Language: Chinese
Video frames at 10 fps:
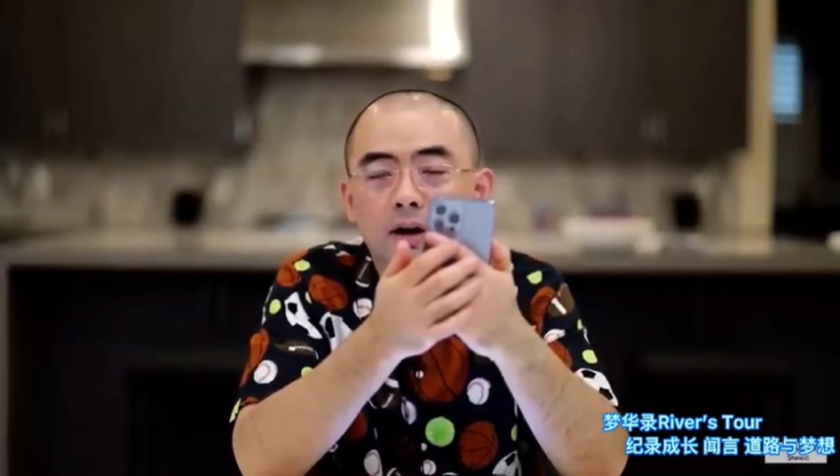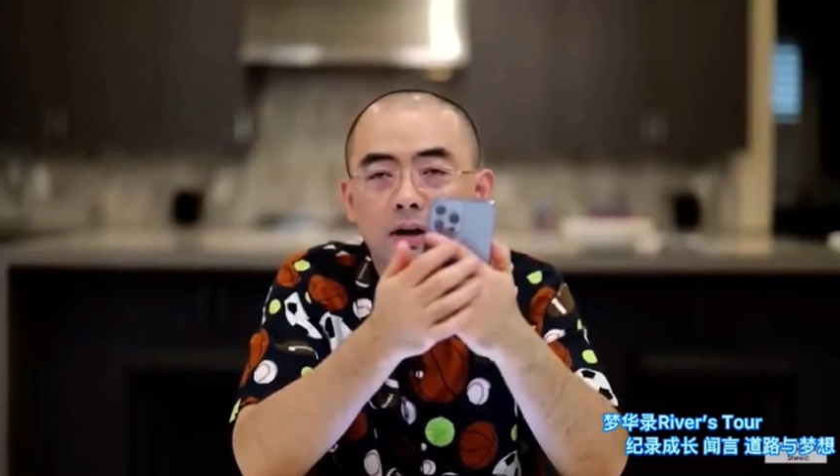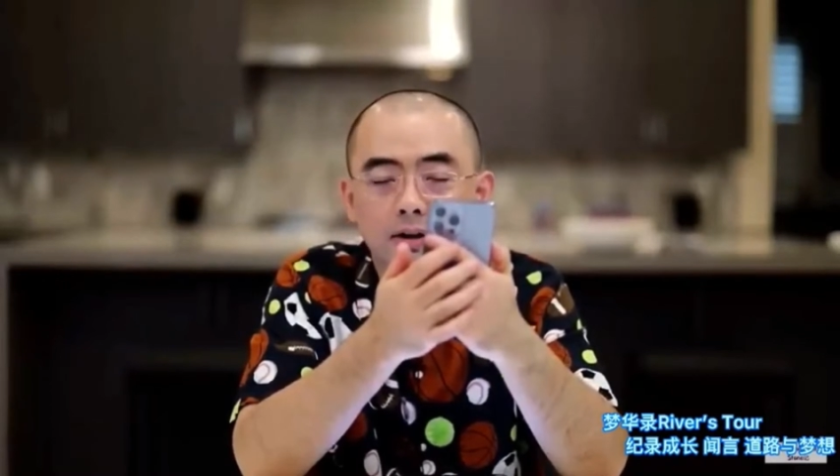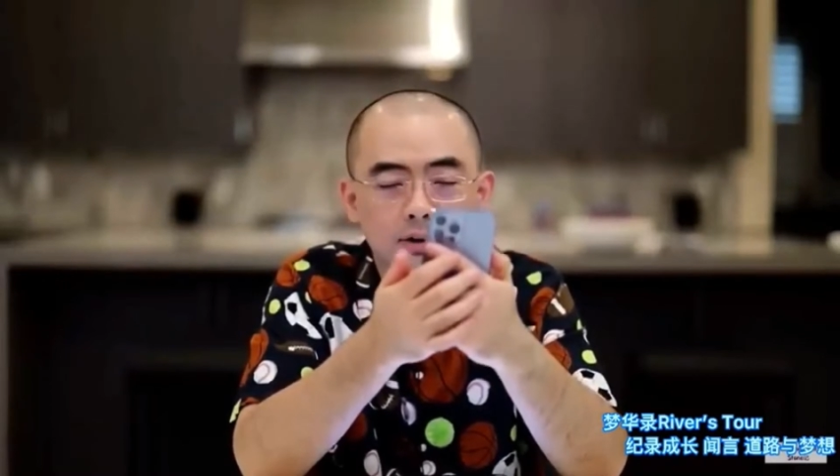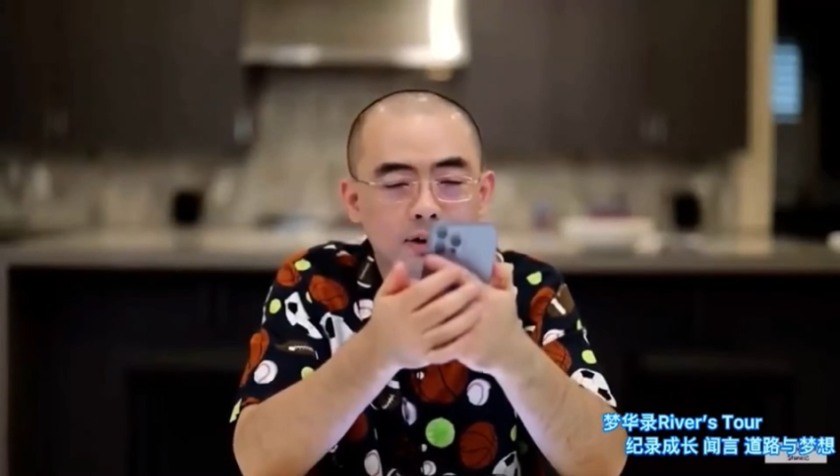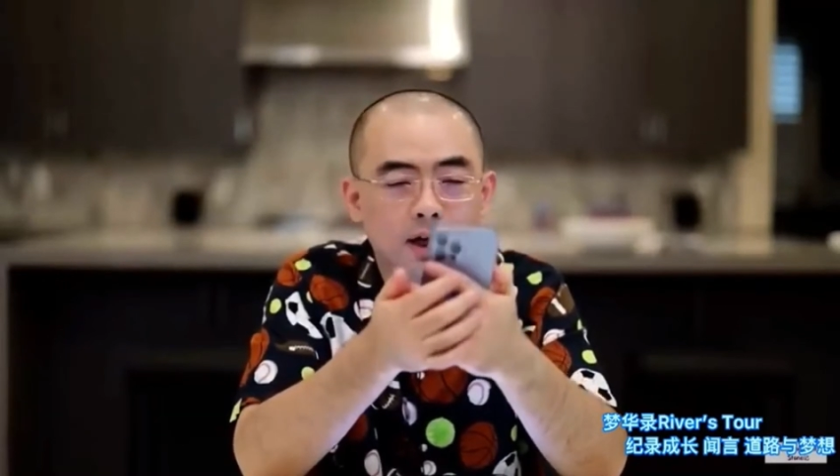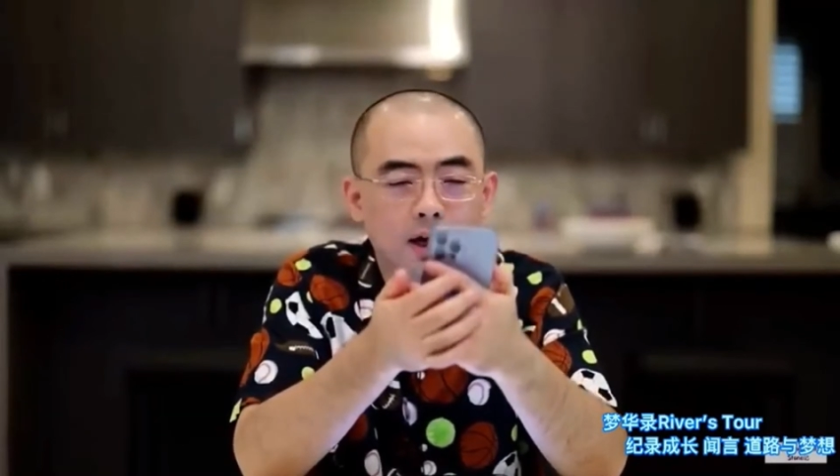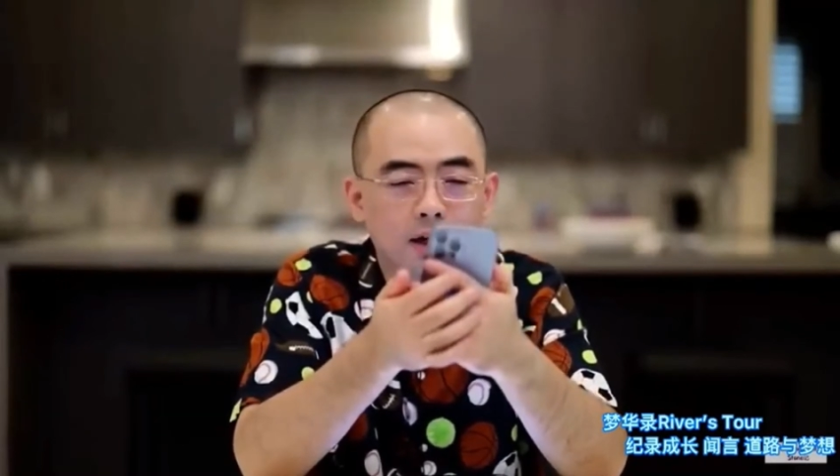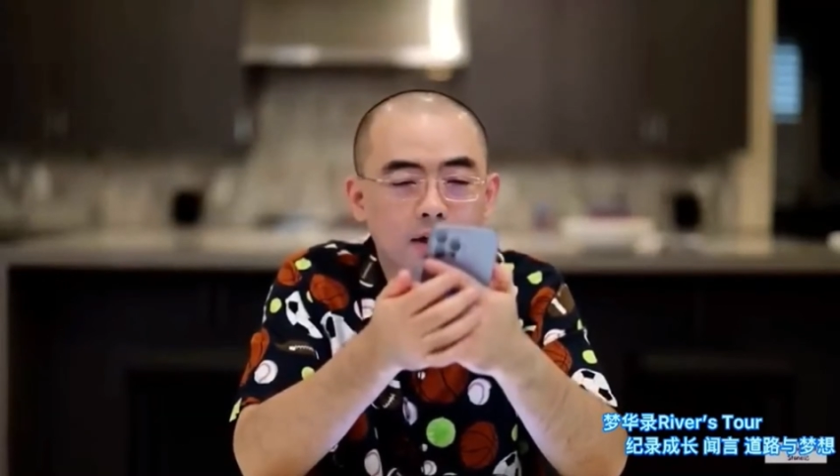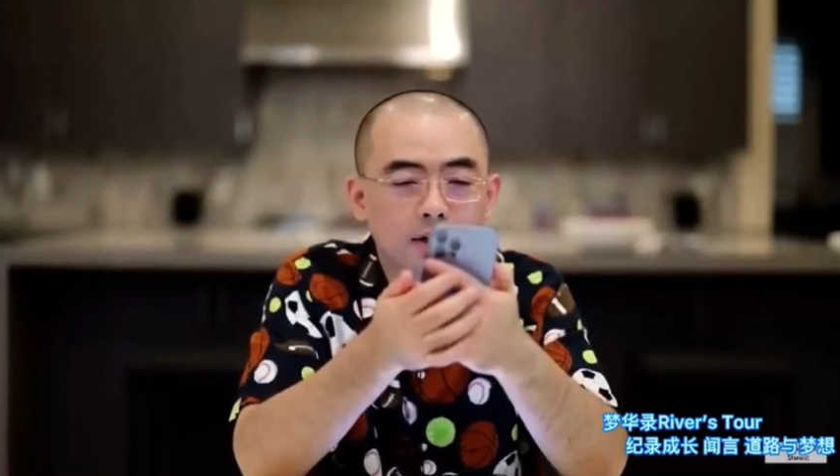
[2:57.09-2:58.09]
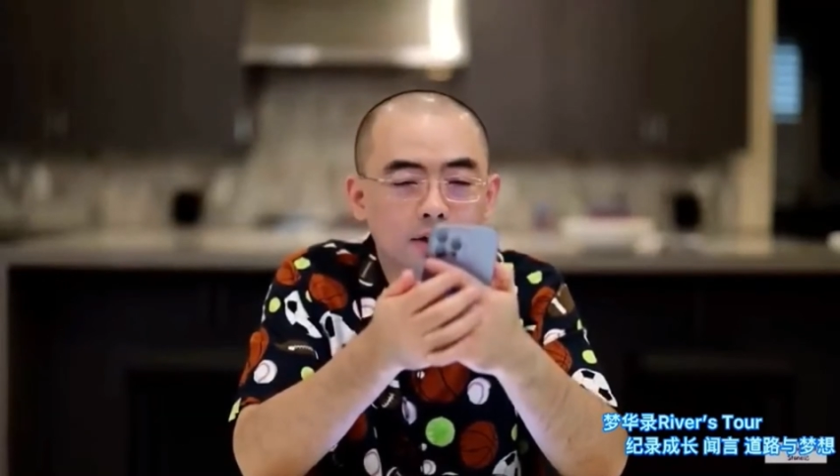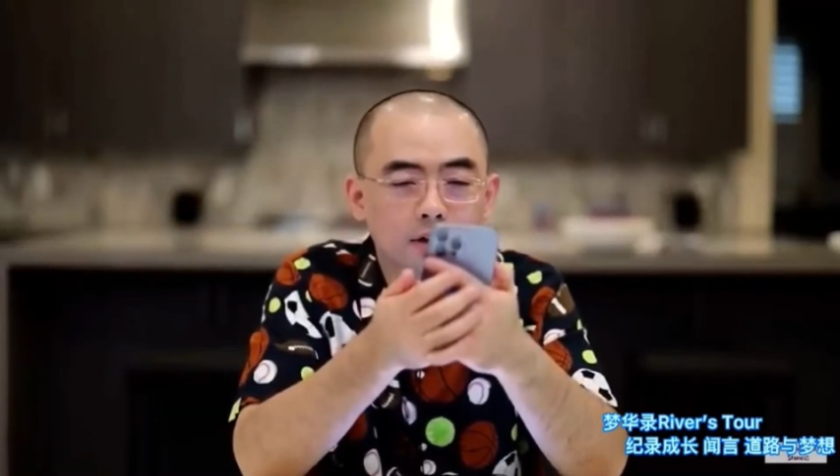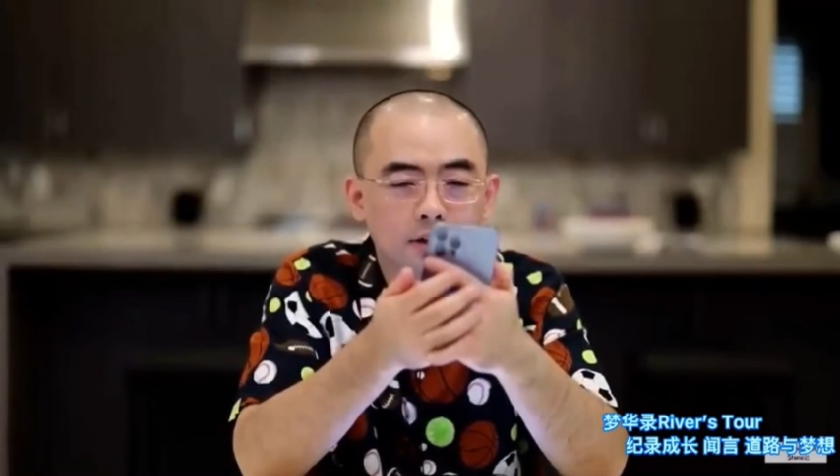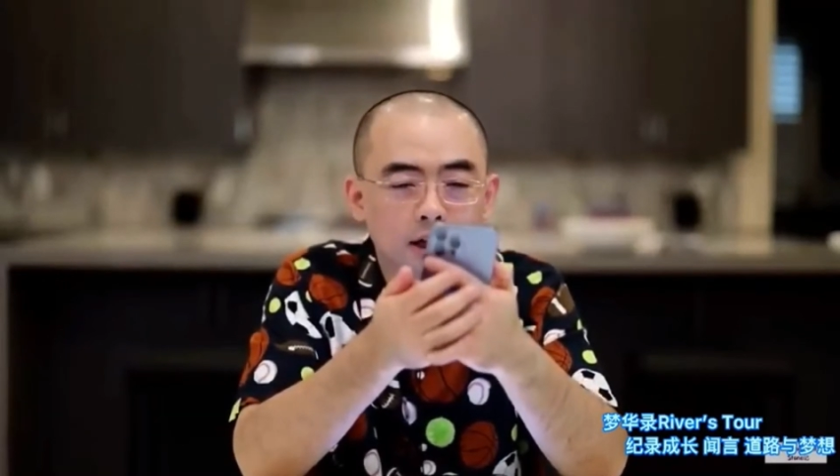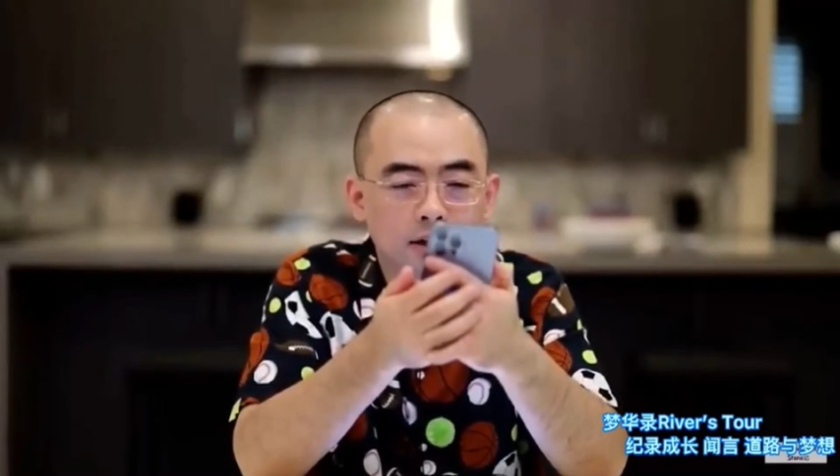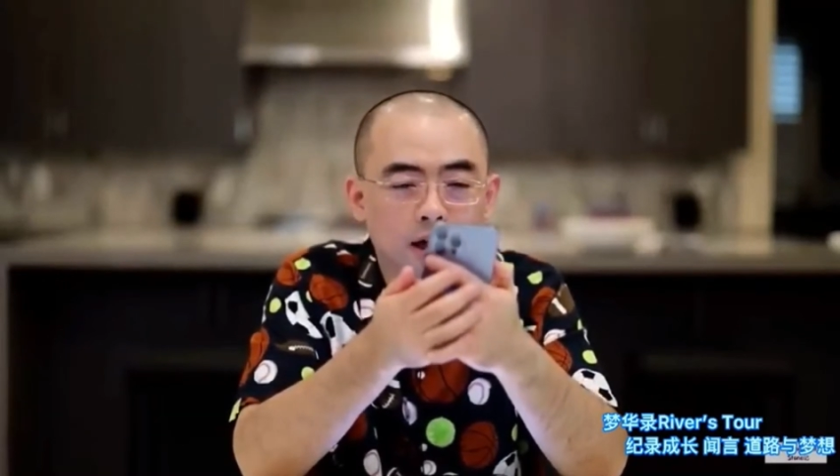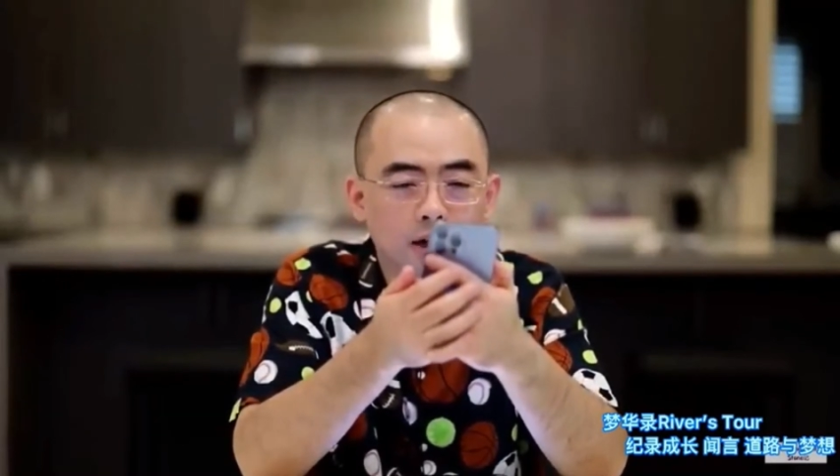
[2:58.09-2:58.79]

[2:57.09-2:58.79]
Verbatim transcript: 老习啊，赵立坚呐，